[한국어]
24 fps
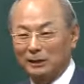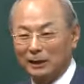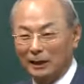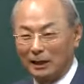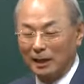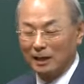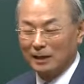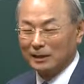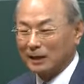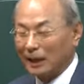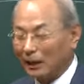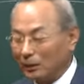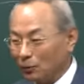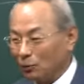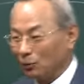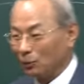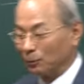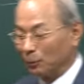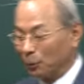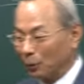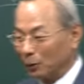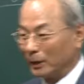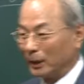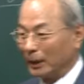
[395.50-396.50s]
이제 자료를
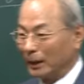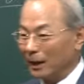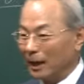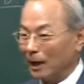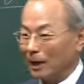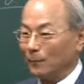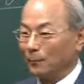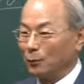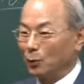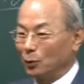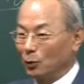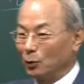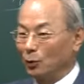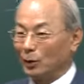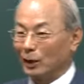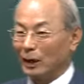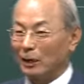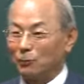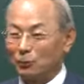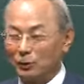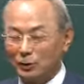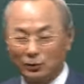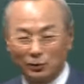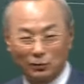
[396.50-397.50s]
보니까
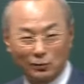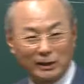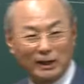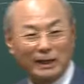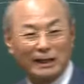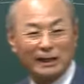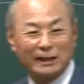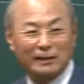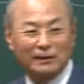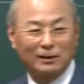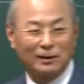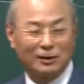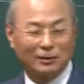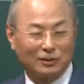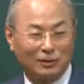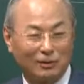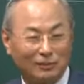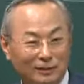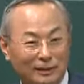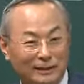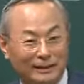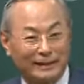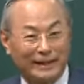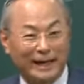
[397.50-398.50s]
포리올하고 이소시아네이트를
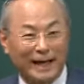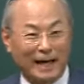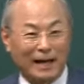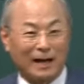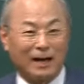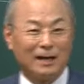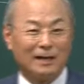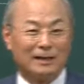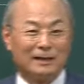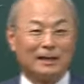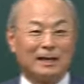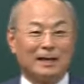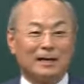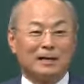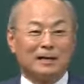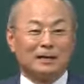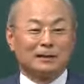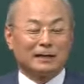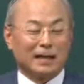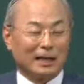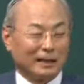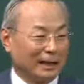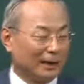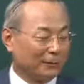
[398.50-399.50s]
섞는데
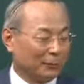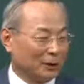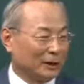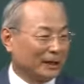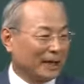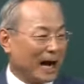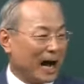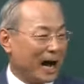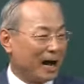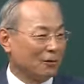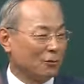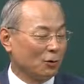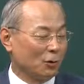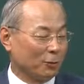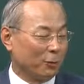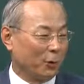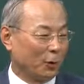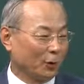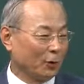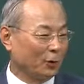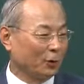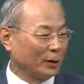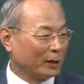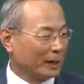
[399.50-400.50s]
찾아보니까 한국
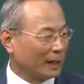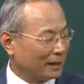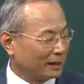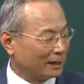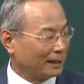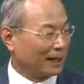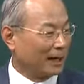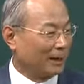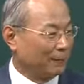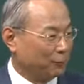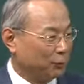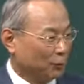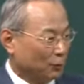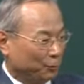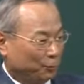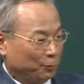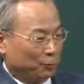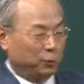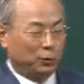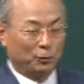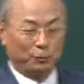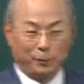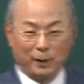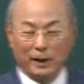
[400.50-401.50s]
포리올이라는 데가 부,
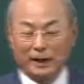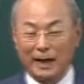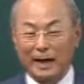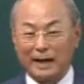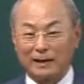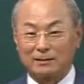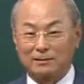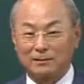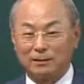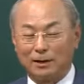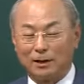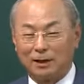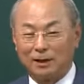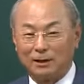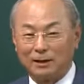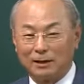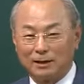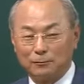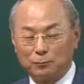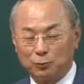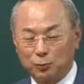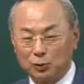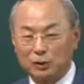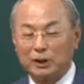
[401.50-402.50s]
부평에 있어.
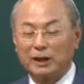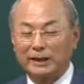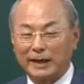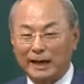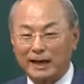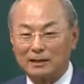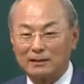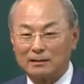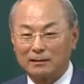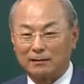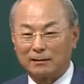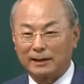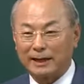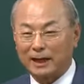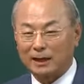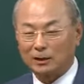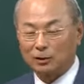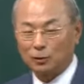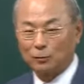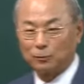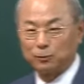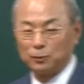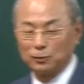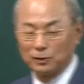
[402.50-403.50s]
부천에 있어.
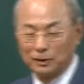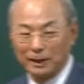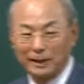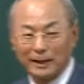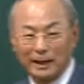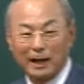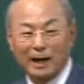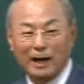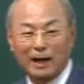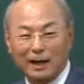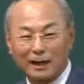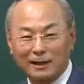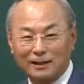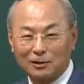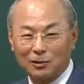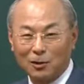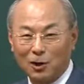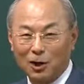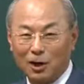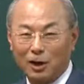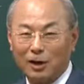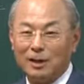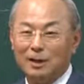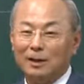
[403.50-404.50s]
그래가지고 부천에
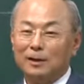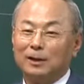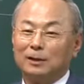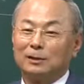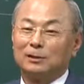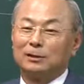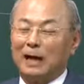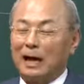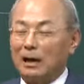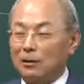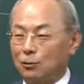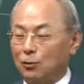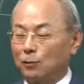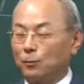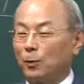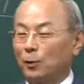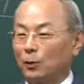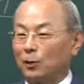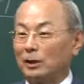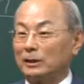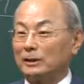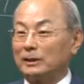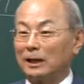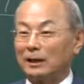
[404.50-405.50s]
가가지고 그 한국
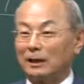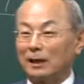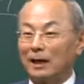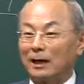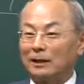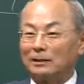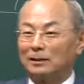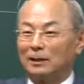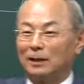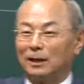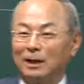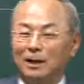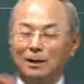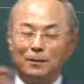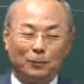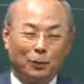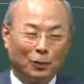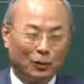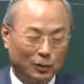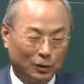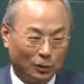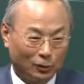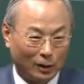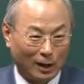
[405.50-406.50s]
포리올 찾아가서
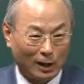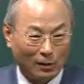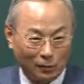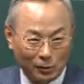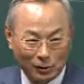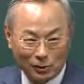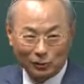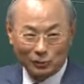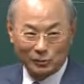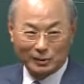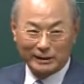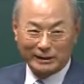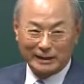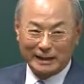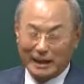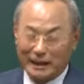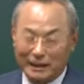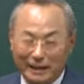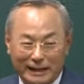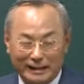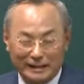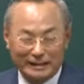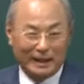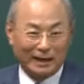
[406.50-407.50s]
폴리올하고
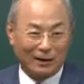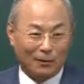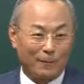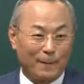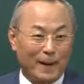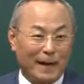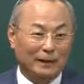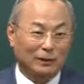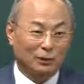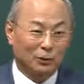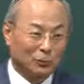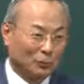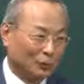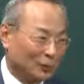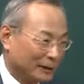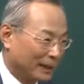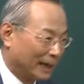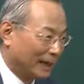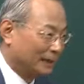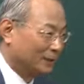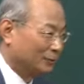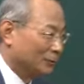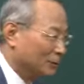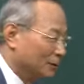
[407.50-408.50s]
이소시아네이트하고 말통으로
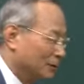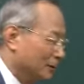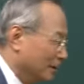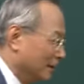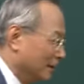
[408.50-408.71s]
사가지고